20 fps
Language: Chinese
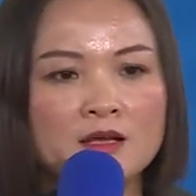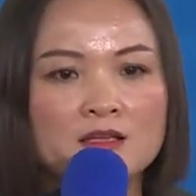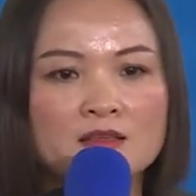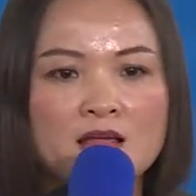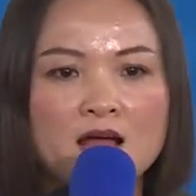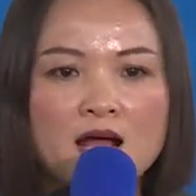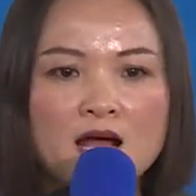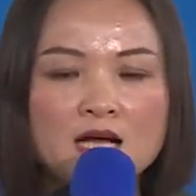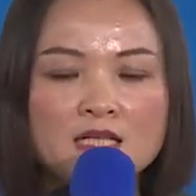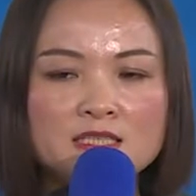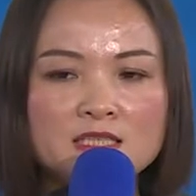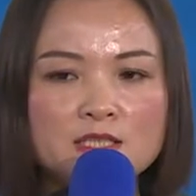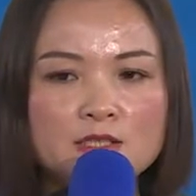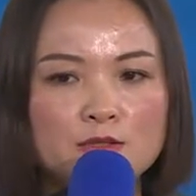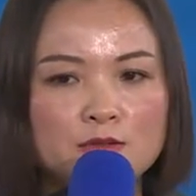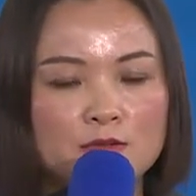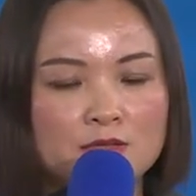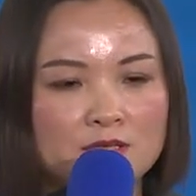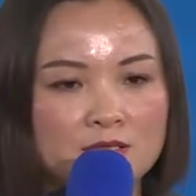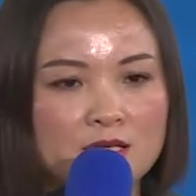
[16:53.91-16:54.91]
他
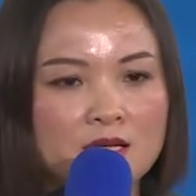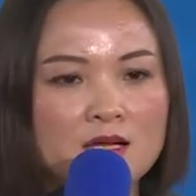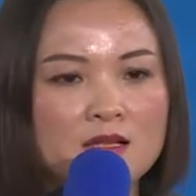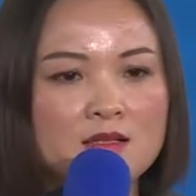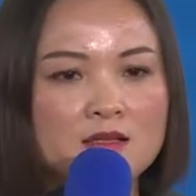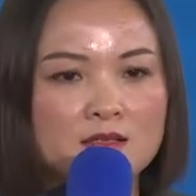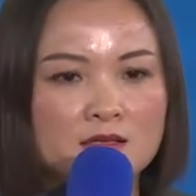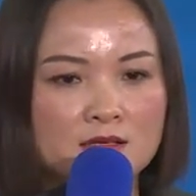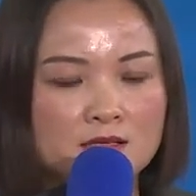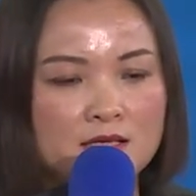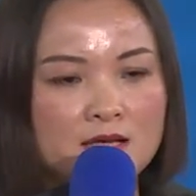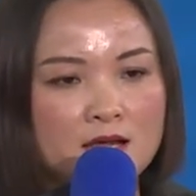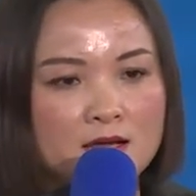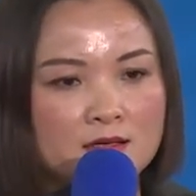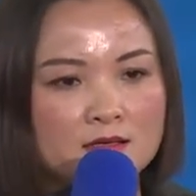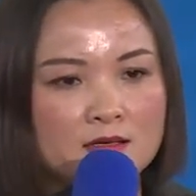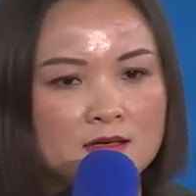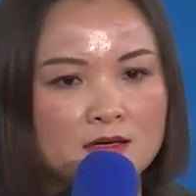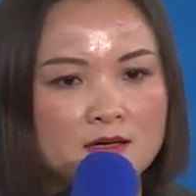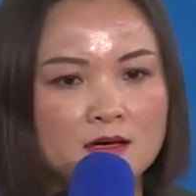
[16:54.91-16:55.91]
就跟你一样，
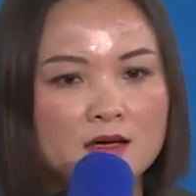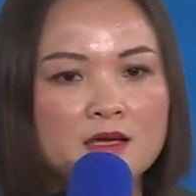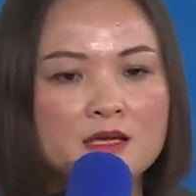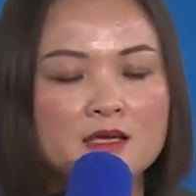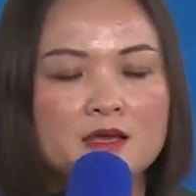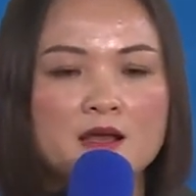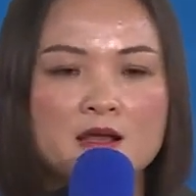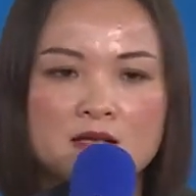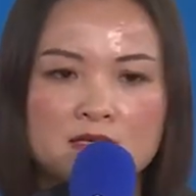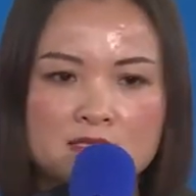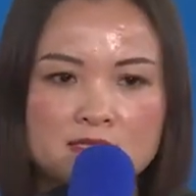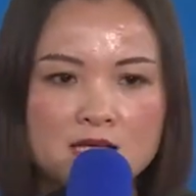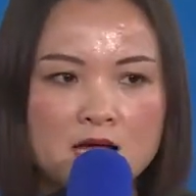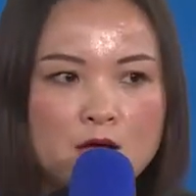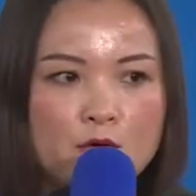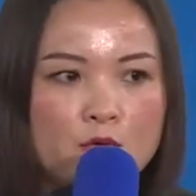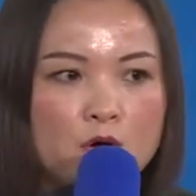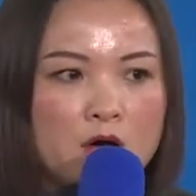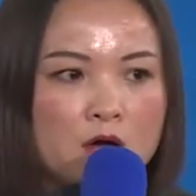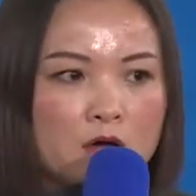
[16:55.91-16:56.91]
可以
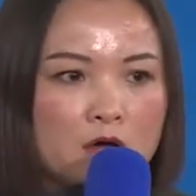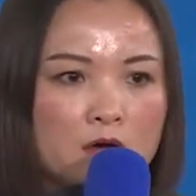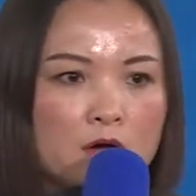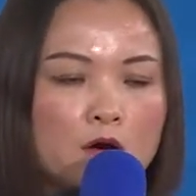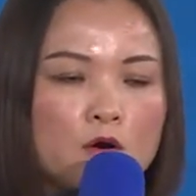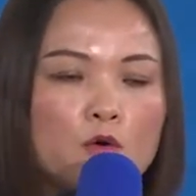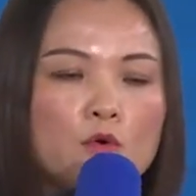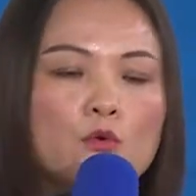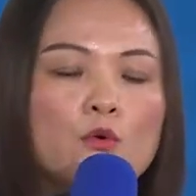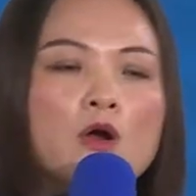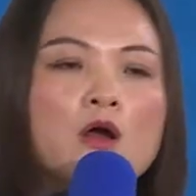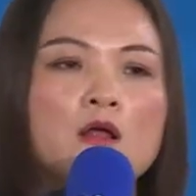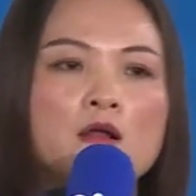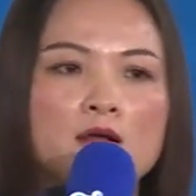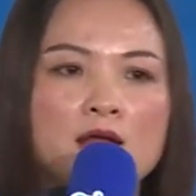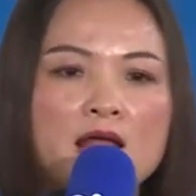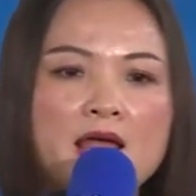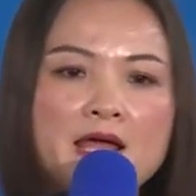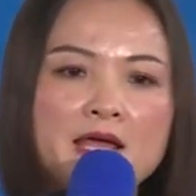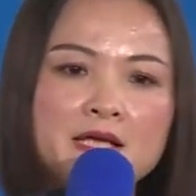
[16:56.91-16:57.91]
上网购物，
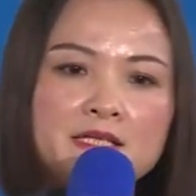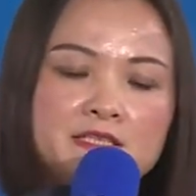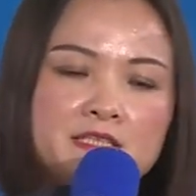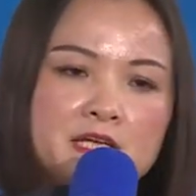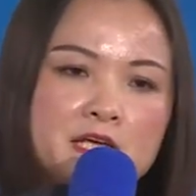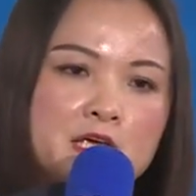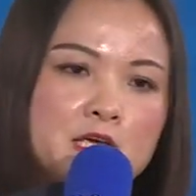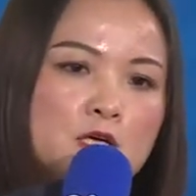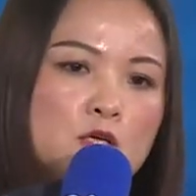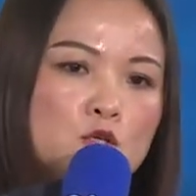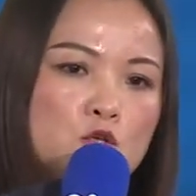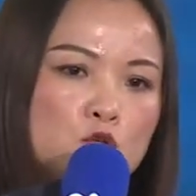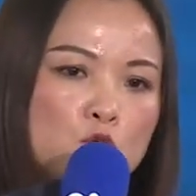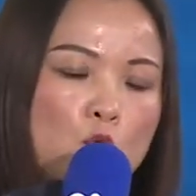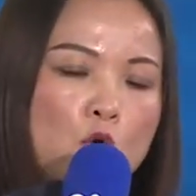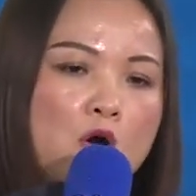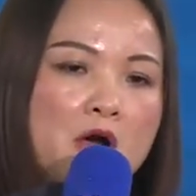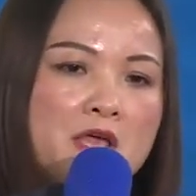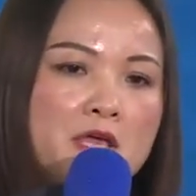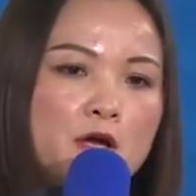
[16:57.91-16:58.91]
累积
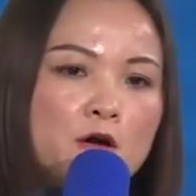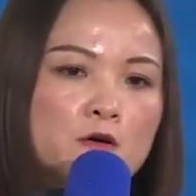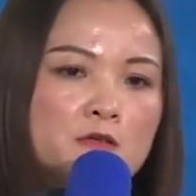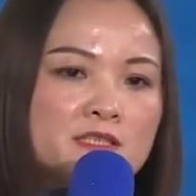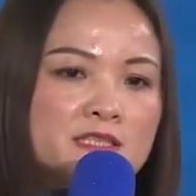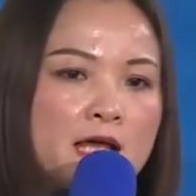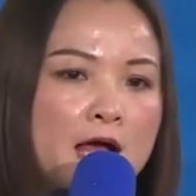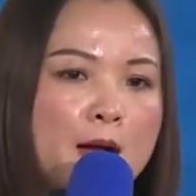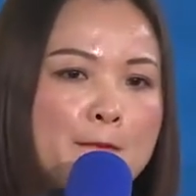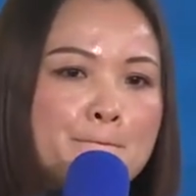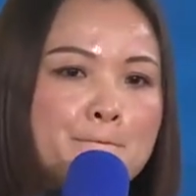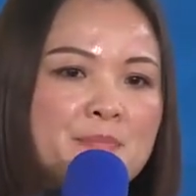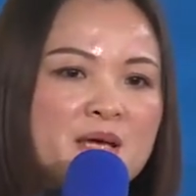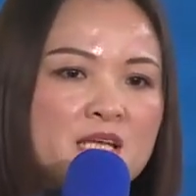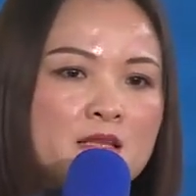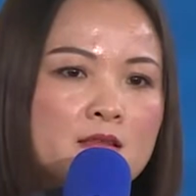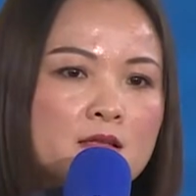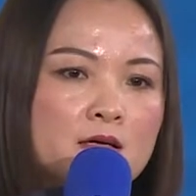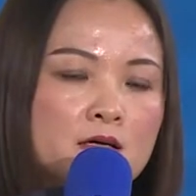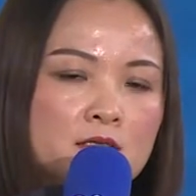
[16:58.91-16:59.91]
所有产
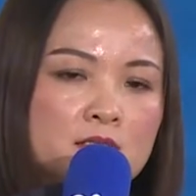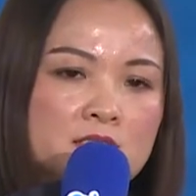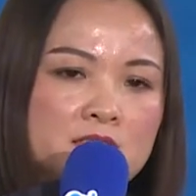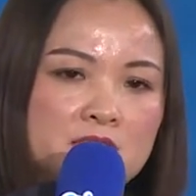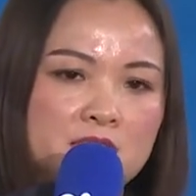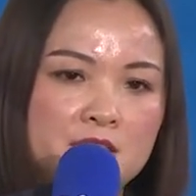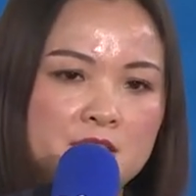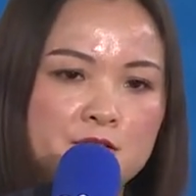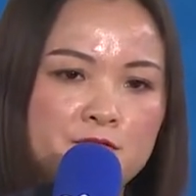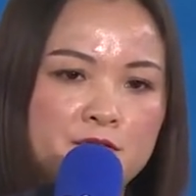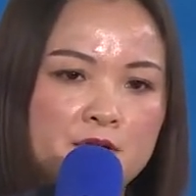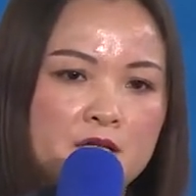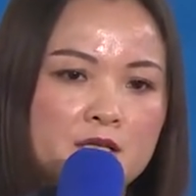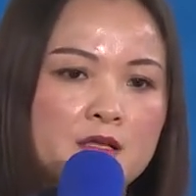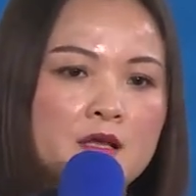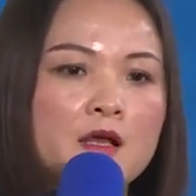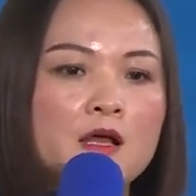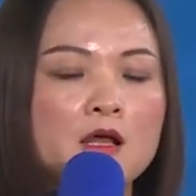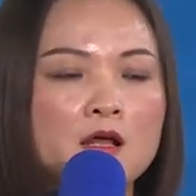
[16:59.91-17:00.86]
品的积分，